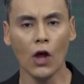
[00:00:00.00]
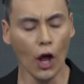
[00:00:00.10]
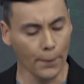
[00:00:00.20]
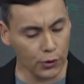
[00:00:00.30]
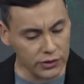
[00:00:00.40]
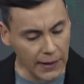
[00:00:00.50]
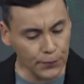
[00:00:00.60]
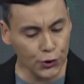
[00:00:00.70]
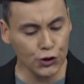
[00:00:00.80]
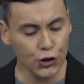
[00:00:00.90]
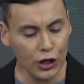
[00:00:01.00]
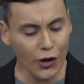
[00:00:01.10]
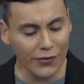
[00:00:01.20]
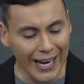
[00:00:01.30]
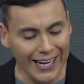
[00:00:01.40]
Por lo tanto, yo quiero
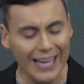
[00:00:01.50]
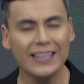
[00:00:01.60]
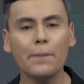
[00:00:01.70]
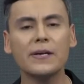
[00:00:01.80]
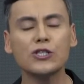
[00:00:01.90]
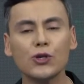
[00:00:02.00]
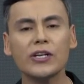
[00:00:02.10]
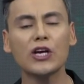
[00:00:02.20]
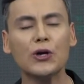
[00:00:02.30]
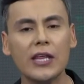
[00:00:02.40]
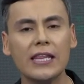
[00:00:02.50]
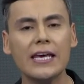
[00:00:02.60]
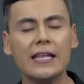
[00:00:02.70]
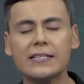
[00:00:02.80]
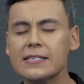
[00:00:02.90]
hablarle a estas personas que hoy
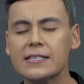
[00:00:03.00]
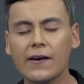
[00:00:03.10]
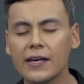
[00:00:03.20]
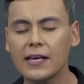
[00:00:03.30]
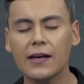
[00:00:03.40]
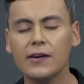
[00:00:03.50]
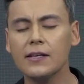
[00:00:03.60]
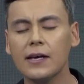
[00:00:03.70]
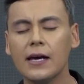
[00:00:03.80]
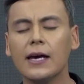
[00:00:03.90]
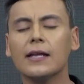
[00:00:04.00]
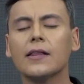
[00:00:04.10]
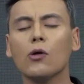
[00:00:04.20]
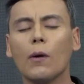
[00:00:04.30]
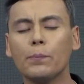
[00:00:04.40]
día dicen, sabes que David, he
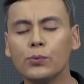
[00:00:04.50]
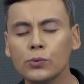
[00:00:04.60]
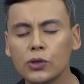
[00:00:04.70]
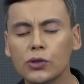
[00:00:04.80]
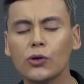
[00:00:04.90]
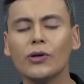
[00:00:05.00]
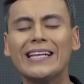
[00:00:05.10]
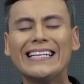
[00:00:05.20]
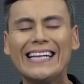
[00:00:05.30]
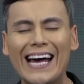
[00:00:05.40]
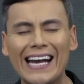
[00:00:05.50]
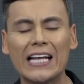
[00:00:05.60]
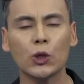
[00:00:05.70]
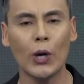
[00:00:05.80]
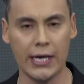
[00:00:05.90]
estado a punto de tirar la
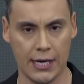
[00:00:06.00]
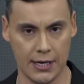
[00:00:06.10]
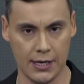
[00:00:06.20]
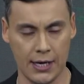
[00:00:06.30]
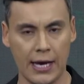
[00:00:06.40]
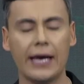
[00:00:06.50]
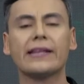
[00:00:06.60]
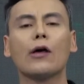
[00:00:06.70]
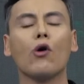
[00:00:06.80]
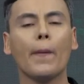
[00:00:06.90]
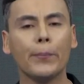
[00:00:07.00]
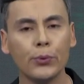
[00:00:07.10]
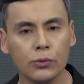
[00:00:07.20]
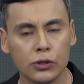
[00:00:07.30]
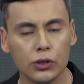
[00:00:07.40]
toalla, he estado a
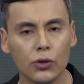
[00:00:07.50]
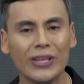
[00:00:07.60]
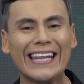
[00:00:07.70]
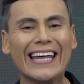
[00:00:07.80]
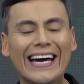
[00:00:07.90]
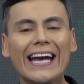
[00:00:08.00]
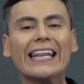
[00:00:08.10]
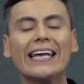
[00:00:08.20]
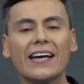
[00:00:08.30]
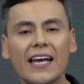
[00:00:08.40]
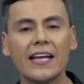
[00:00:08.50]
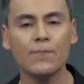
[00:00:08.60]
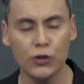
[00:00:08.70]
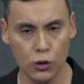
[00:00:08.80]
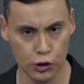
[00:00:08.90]
punto de dejar de creer en
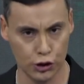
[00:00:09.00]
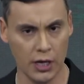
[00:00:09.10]
Dios,